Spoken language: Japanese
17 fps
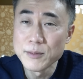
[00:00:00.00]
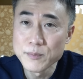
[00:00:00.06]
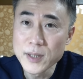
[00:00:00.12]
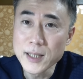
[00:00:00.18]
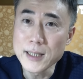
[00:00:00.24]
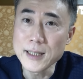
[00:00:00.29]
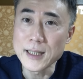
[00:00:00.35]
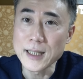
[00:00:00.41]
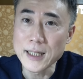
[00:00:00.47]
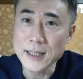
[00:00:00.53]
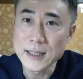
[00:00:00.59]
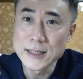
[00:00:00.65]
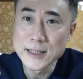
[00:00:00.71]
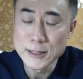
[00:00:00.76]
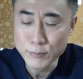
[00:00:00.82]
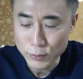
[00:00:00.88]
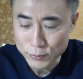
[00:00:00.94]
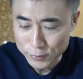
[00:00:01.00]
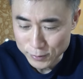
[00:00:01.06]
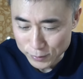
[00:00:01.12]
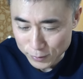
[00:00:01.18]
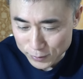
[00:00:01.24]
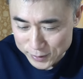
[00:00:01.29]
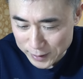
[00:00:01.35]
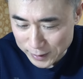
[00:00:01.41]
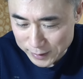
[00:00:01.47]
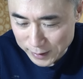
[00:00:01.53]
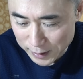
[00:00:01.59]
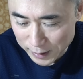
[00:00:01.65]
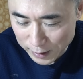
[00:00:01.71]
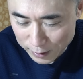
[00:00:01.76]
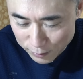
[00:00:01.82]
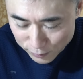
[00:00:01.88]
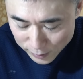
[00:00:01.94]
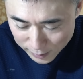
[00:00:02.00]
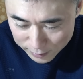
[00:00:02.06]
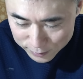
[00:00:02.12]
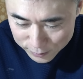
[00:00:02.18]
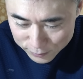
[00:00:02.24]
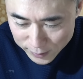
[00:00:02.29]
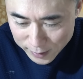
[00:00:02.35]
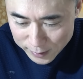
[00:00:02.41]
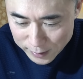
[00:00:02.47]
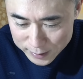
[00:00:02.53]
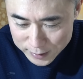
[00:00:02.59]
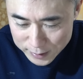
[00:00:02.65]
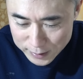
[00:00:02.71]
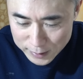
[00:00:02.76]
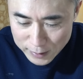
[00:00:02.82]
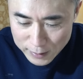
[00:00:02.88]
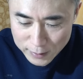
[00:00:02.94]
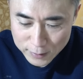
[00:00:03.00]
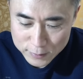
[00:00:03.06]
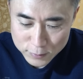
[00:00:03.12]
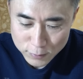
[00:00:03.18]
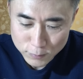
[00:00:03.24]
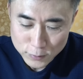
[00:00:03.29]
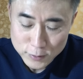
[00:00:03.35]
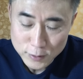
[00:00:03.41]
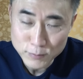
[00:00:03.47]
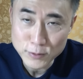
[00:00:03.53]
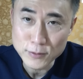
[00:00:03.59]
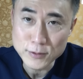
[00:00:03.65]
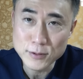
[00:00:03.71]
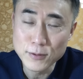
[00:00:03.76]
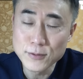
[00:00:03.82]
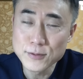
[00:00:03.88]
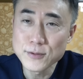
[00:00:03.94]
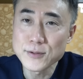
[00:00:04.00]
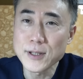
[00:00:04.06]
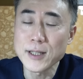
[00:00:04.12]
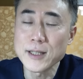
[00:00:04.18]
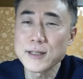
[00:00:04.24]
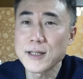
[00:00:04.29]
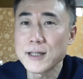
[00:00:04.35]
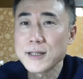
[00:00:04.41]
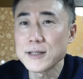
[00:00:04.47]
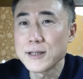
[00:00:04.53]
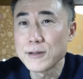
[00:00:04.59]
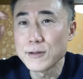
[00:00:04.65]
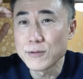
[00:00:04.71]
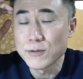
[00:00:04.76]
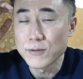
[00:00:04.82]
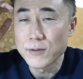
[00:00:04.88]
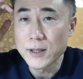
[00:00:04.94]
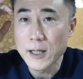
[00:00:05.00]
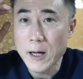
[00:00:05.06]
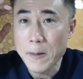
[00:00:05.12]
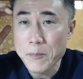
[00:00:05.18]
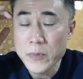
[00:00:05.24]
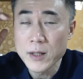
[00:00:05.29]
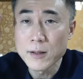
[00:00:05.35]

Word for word: まあ一目瞭然でわかるわけだしそもそもそういう大会っていうのは